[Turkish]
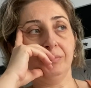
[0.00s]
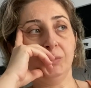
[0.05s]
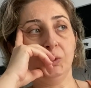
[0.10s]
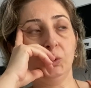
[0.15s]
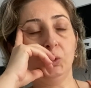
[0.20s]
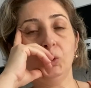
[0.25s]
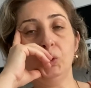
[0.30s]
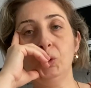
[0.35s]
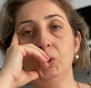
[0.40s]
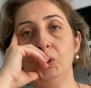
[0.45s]

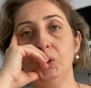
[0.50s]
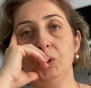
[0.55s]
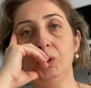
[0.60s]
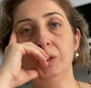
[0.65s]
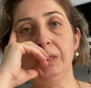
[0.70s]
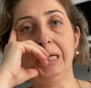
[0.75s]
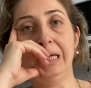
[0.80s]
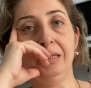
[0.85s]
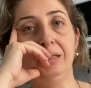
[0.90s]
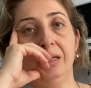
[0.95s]
Çünkü
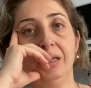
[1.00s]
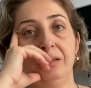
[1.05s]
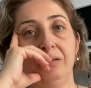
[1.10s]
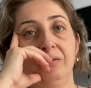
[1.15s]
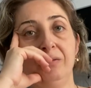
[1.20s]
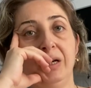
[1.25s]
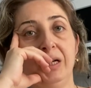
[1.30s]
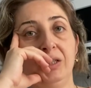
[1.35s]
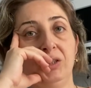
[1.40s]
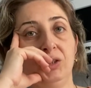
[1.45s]

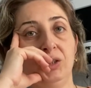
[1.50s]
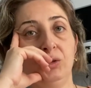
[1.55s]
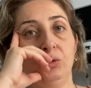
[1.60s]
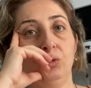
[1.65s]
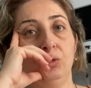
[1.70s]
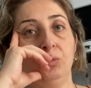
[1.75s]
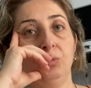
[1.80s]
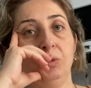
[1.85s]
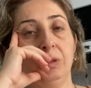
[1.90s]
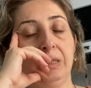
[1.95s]
Yelda'nın vereceği
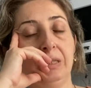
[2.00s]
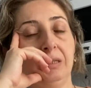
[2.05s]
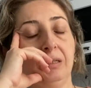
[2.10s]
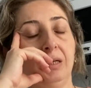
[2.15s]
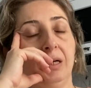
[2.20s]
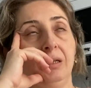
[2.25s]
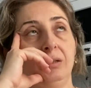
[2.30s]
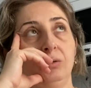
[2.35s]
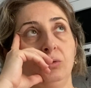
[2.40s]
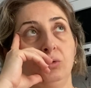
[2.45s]
tüm
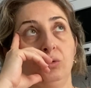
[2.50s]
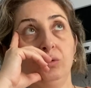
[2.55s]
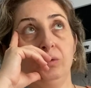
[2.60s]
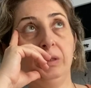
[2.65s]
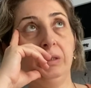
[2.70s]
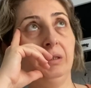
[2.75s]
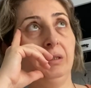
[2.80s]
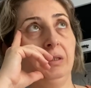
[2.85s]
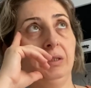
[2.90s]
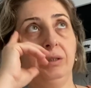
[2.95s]
linkler
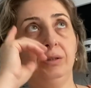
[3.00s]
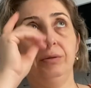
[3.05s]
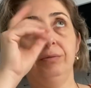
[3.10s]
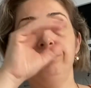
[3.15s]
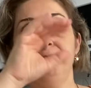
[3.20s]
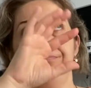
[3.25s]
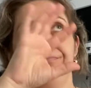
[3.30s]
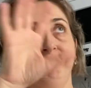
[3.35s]
güvenilir.